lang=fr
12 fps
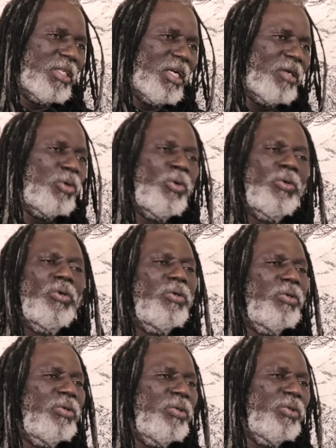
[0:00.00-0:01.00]
à
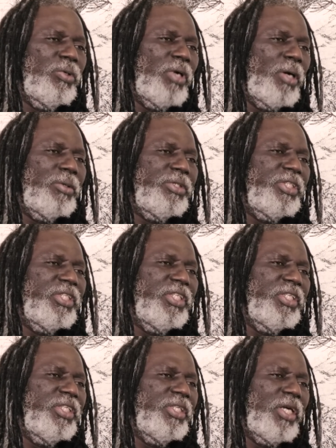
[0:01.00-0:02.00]
Korogo, à
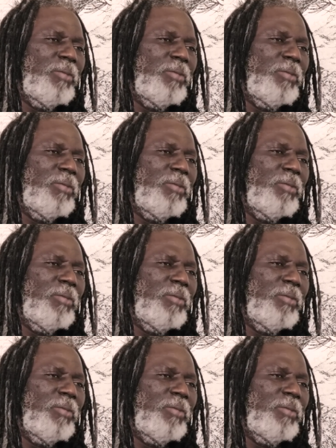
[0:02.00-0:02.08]
Odjene,